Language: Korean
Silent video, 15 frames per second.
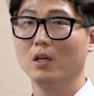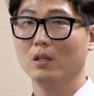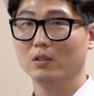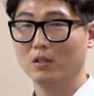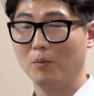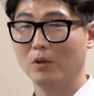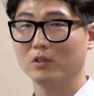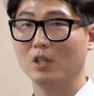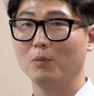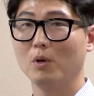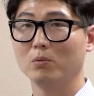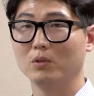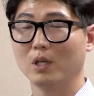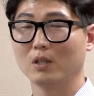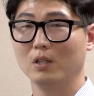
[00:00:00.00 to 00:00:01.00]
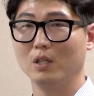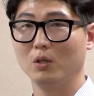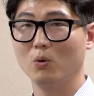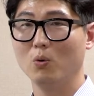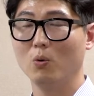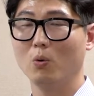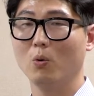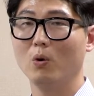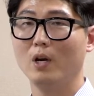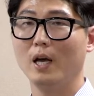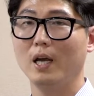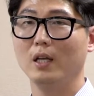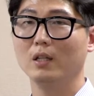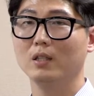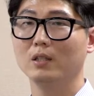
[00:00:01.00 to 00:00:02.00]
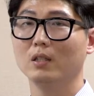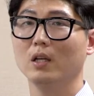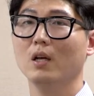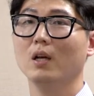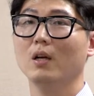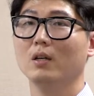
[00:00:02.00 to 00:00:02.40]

서명 참여 부탁드리고, 온라인은